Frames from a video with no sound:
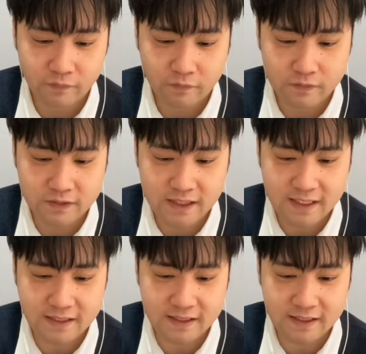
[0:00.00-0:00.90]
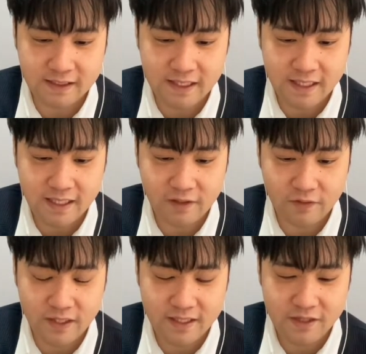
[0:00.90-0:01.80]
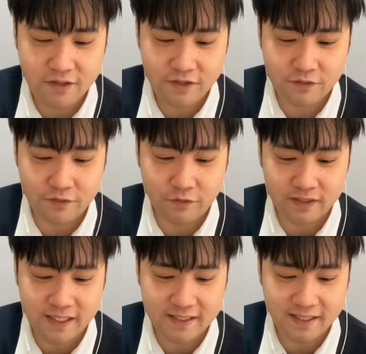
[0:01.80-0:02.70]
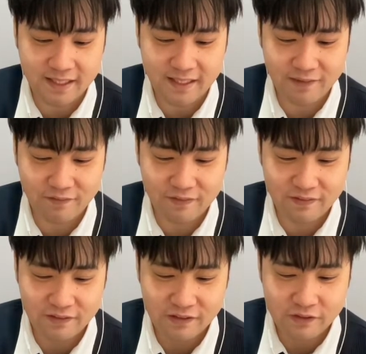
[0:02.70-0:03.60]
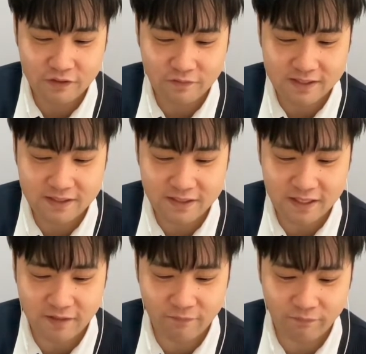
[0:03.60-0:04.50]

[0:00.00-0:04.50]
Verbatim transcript: これ使って、これエネルギーの融合って何やったっけ？ちょっと忘れたな。